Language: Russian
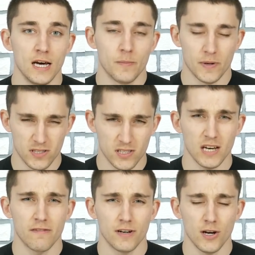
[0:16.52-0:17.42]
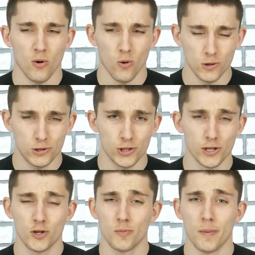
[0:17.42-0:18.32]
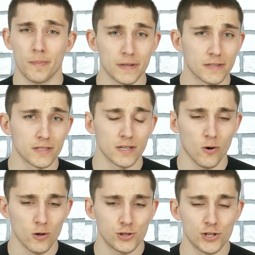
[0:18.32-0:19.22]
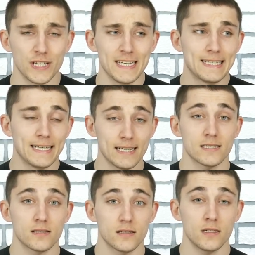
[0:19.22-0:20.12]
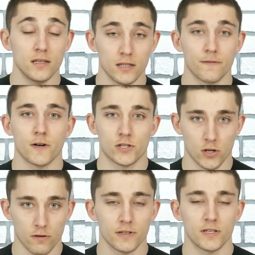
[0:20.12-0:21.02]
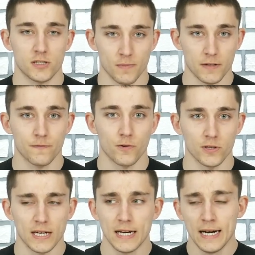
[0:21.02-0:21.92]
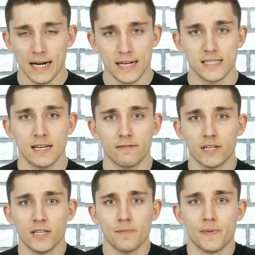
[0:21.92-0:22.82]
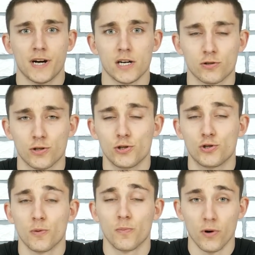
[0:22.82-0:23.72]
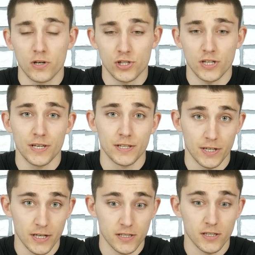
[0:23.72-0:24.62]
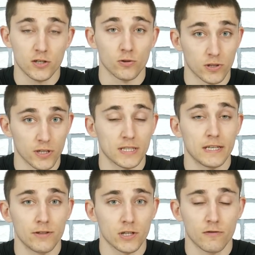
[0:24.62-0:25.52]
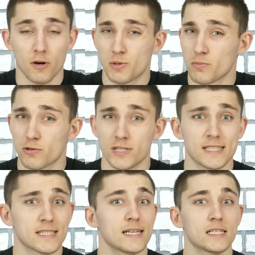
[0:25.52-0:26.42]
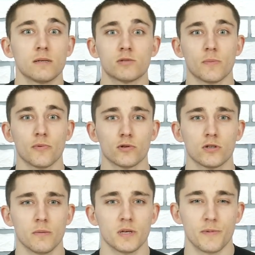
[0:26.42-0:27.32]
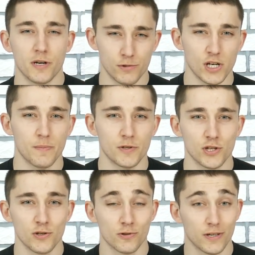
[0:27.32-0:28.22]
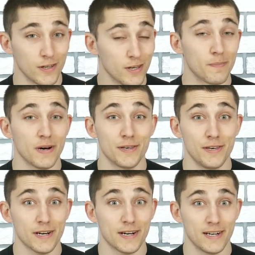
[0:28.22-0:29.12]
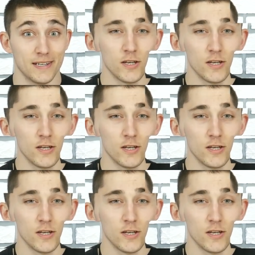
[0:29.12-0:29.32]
представили очень любопытные, очень интересные и нафаршированные смартфоны. А завтра нам покажут еще больше интересных, крутых новинок. В общем, друзья, садимся поудобнее, берем чай печенюки и поехали.